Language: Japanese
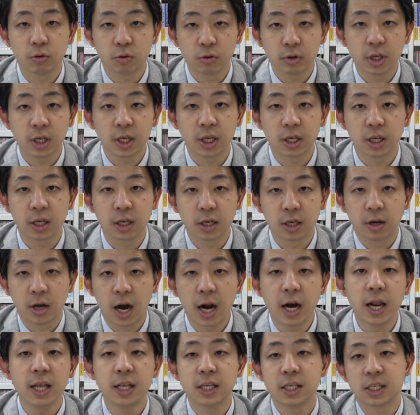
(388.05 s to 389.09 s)
うに
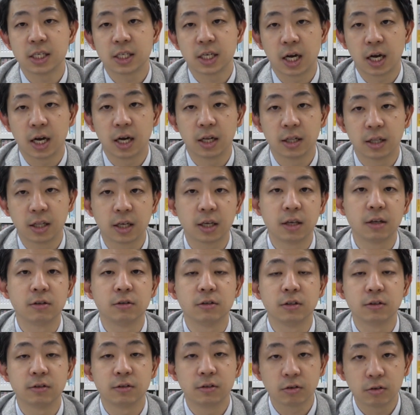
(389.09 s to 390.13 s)
アレンジができる
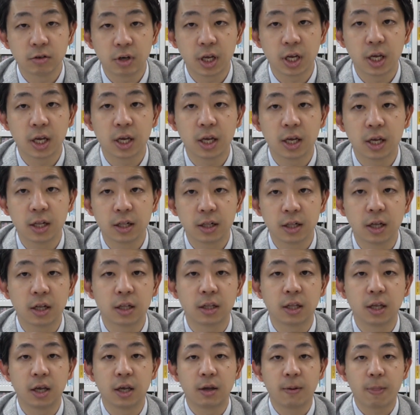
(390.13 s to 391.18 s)
んですよねな
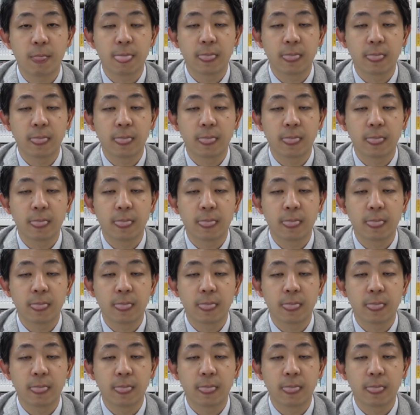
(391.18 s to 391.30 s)
んで